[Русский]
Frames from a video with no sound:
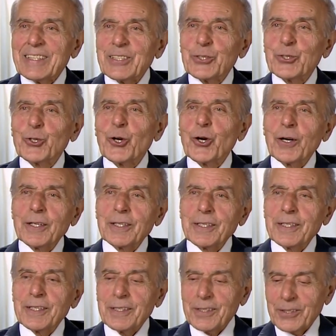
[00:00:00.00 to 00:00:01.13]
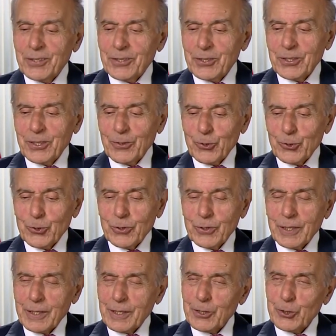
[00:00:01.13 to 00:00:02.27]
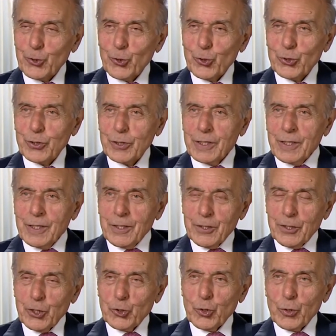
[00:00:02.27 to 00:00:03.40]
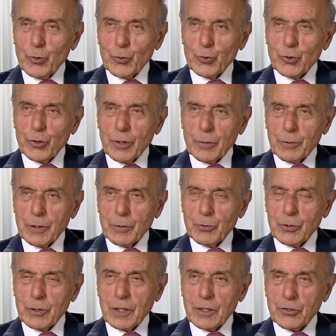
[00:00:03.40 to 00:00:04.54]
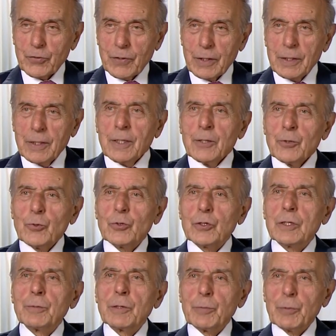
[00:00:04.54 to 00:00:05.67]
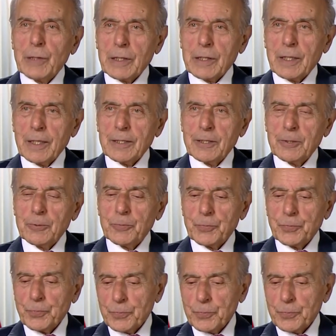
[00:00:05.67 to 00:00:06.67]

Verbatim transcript: но и жил в очень таких сложных, тяжелых условиях, потому что Нахчеван уже был в блокаде.